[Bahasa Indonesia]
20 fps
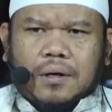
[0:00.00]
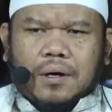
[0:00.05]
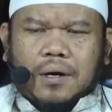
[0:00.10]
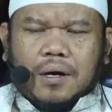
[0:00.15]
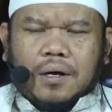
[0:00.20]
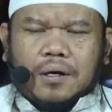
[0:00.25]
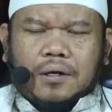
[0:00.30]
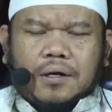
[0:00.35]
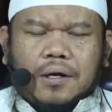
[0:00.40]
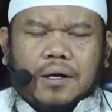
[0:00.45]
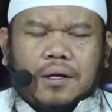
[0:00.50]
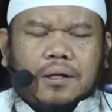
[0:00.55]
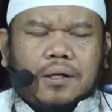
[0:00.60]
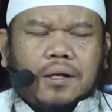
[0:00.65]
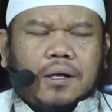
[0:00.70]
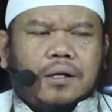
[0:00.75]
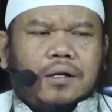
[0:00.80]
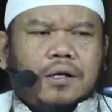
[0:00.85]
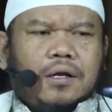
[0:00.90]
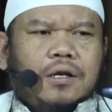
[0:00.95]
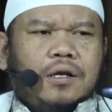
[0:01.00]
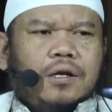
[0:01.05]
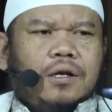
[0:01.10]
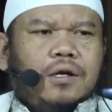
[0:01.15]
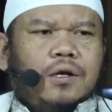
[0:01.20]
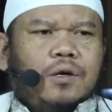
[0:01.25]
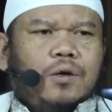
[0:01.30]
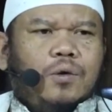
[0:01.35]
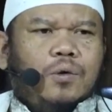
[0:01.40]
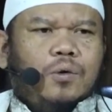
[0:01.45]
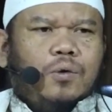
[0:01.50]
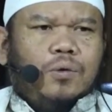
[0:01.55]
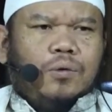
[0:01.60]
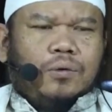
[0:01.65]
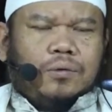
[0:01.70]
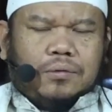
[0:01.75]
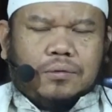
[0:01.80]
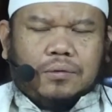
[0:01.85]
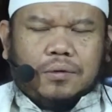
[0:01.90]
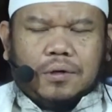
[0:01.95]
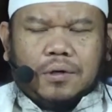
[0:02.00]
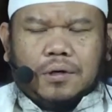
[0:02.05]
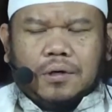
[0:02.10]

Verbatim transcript: Hajatannya di gedung